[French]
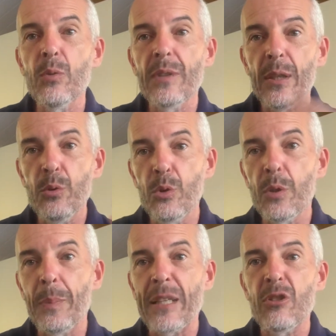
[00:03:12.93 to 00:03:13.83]
on a une
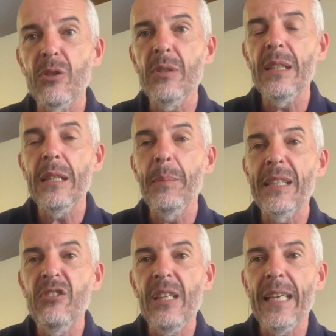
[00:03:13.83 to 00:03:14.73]
autre personne qui est
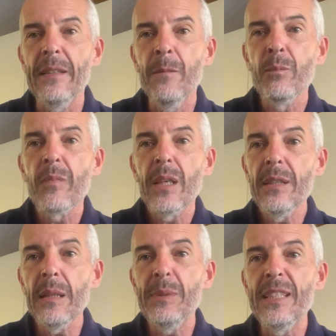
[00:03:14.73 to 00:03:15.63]
brésilienne,
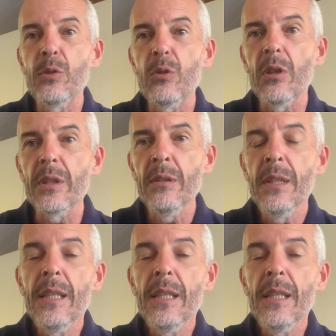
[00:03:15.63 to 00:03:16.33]
qui est psychologue.